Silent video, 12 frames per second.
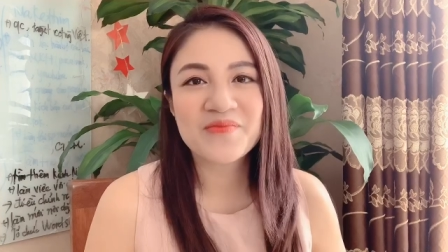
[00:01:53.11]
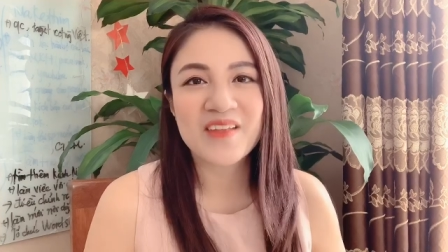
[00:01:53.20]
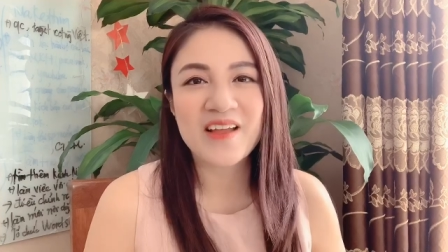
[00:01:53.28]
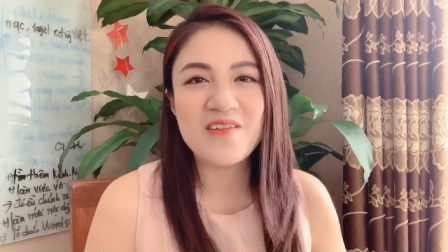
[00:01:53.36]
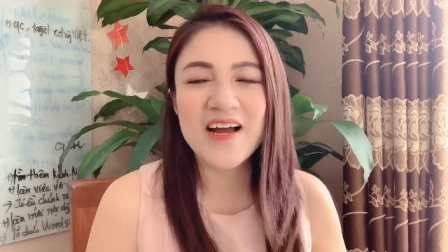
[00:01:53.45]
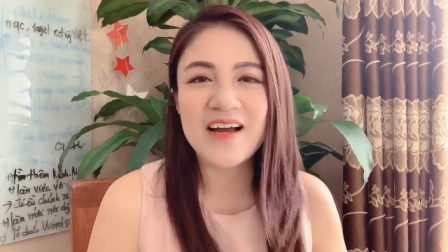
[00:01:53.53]

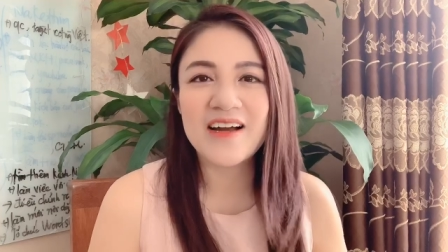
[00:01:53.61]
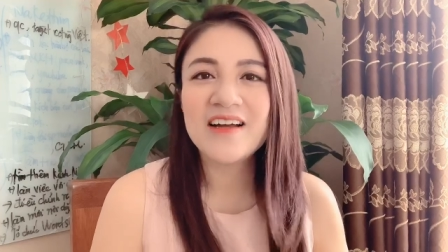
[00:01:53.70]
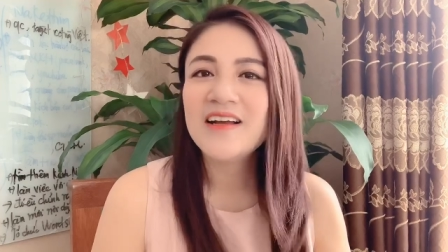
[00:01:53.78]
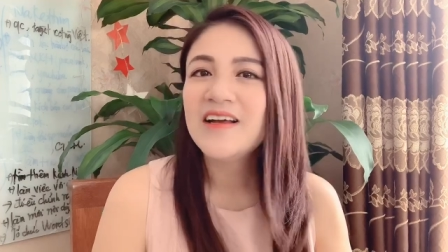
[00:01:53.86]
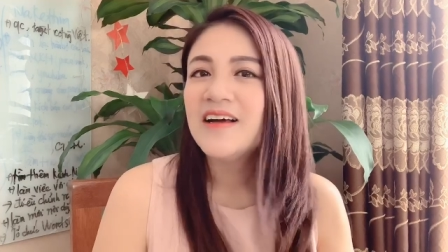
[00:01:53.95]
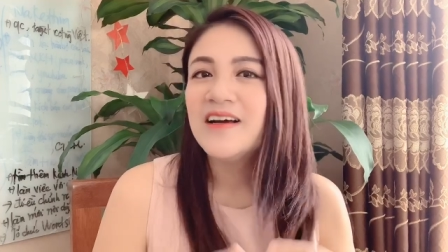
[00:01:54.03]
Và
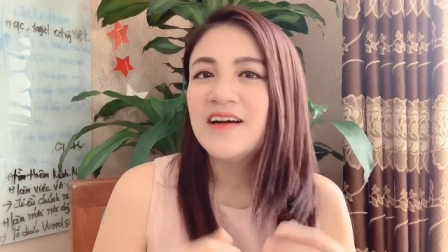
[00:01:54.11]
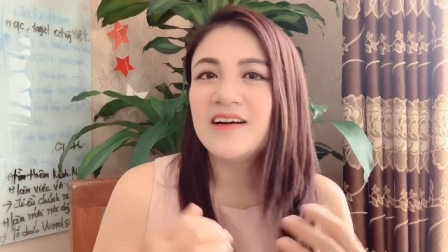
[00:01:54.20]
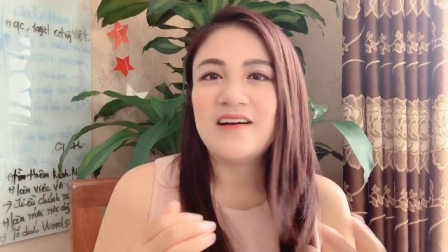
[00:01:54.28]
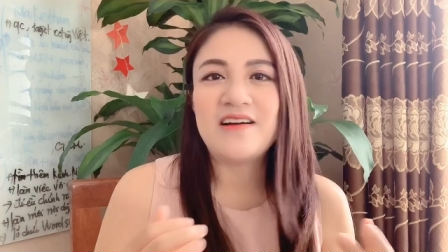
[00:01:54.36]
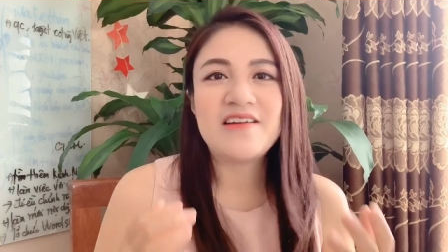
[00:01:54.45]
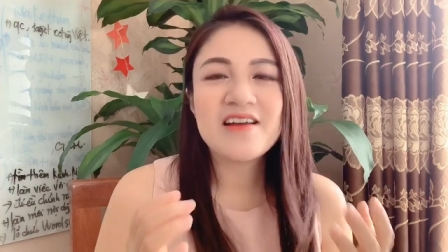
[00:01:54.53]

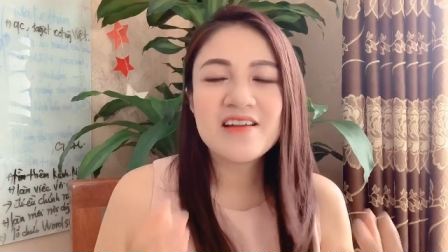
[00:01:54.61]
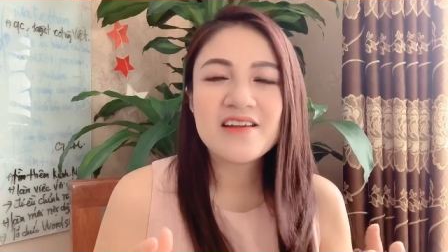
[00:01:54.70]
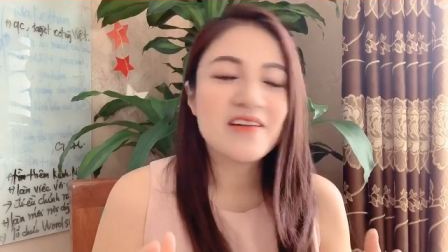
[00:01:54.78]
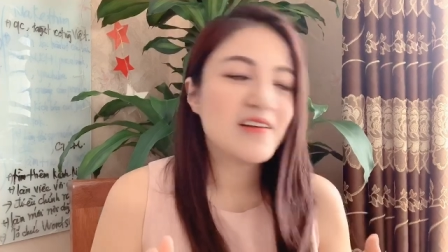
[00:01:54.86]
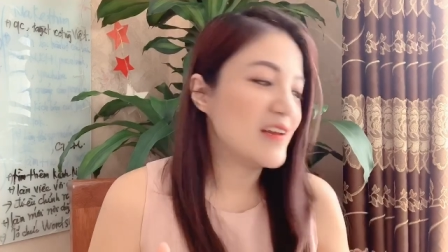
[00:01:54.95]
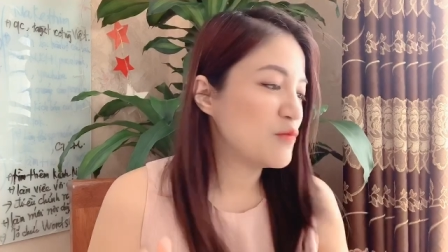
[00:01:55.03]

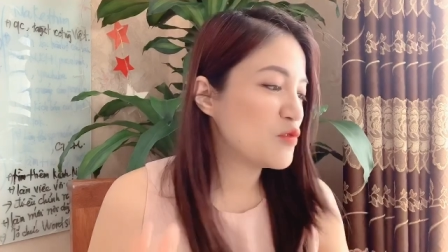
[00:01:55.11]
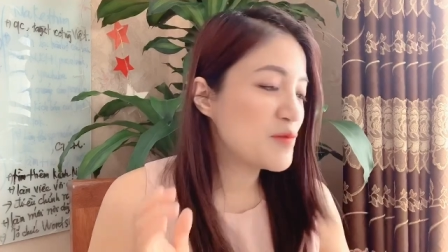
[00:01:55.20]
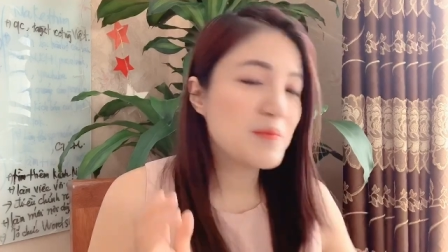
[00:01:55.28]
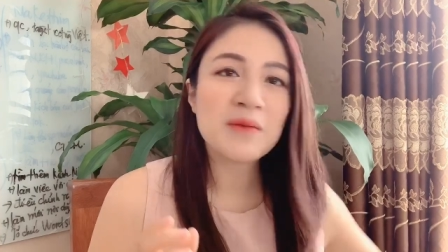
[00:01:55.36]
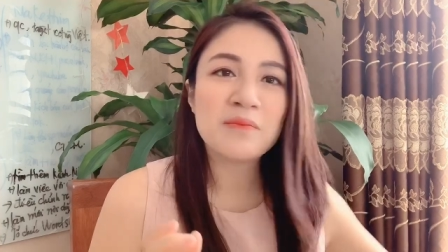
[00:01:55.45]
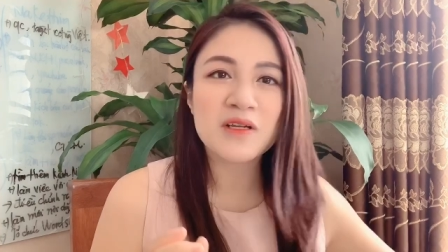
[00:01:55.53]
đây là một
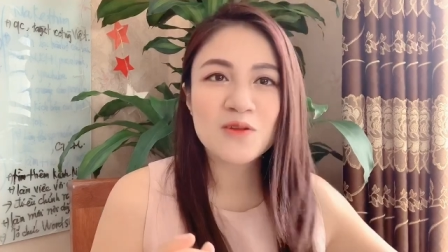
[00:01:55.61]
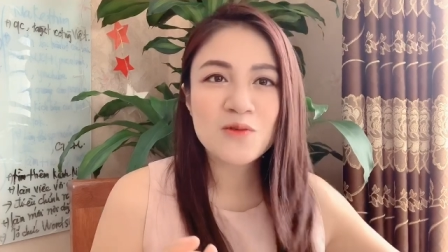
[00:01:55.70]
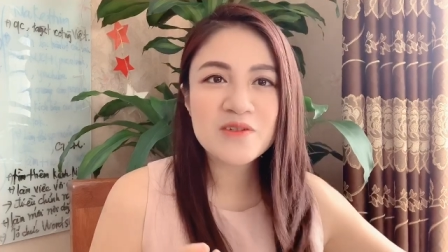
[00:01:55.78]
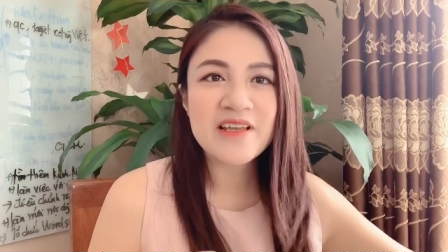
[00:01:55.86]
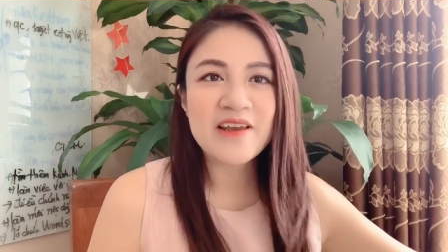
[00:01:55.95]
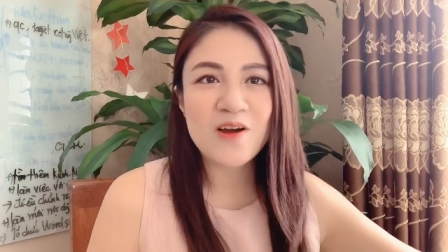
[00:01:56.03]
bí mật mà
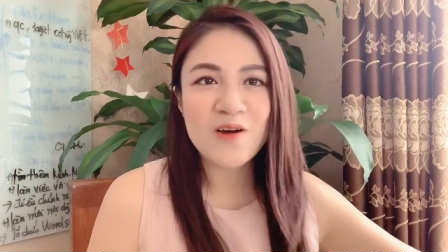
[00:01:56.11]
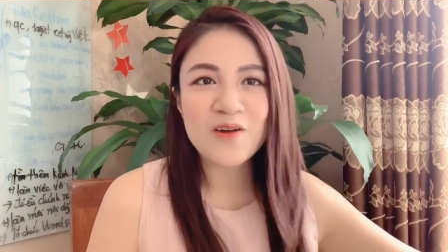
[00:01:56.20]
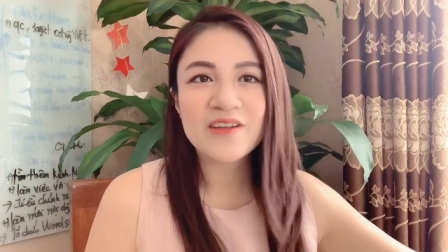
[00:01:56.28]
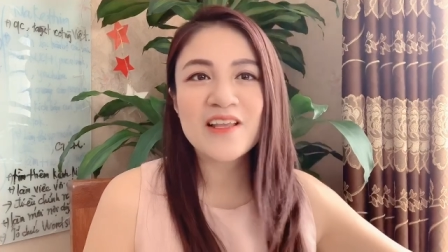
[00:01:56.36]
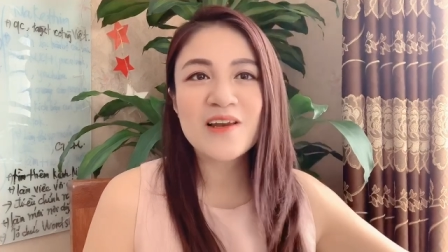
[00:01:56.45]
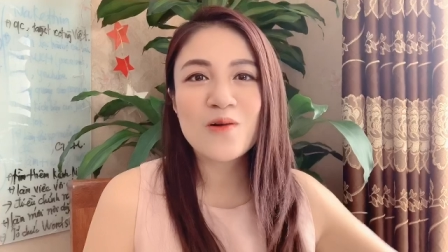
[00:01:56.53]
tôi sẽ
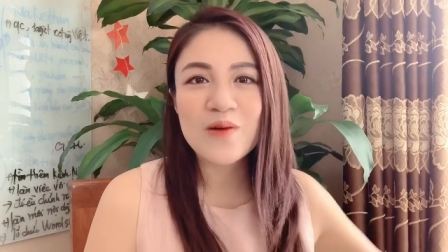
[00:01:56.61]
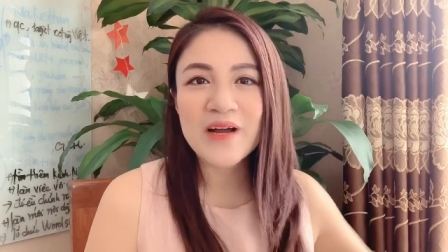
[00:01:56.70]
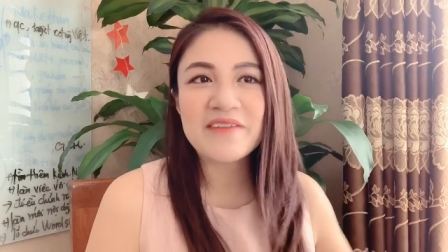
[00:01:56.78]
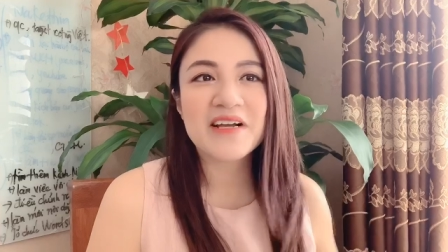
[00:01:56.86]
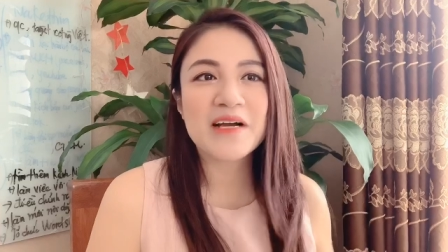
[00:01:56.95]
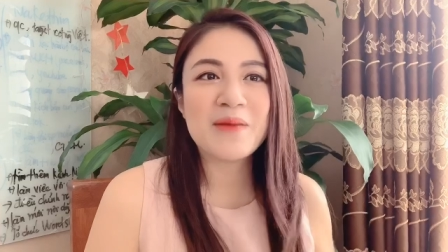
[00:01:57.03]
tiết lộ
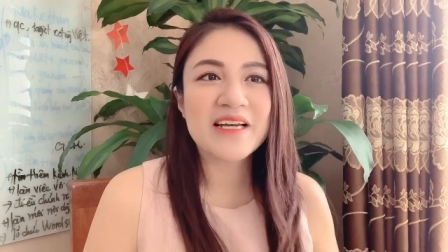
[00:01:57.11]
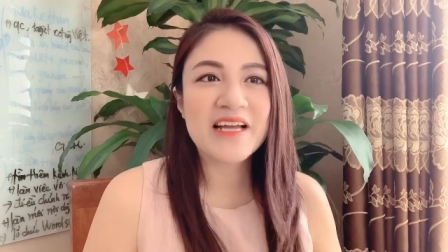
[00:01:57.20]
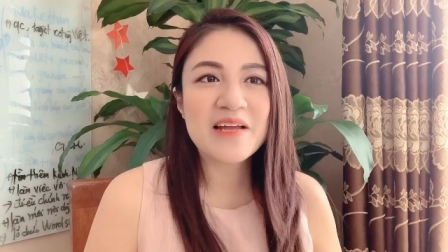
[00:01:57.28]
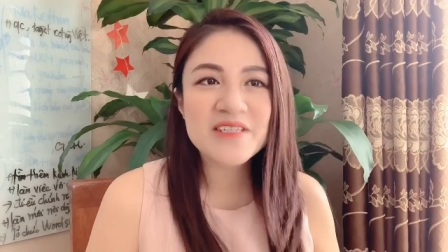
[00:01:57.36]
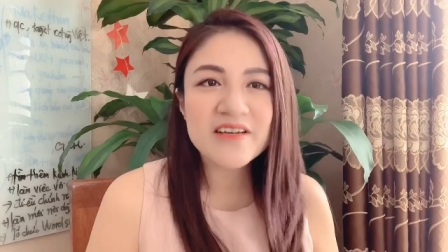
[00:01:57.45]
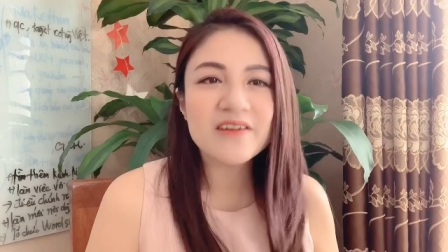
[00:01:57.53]
ngay với các bạn
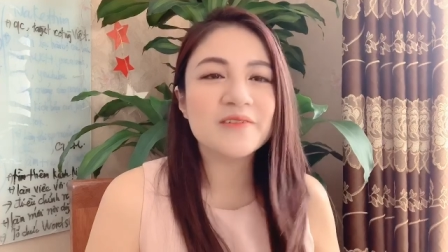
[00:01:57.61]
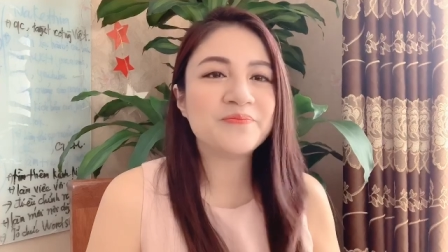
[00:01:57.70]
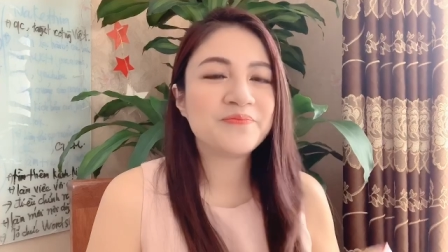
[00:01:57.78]
ngay bây giờ.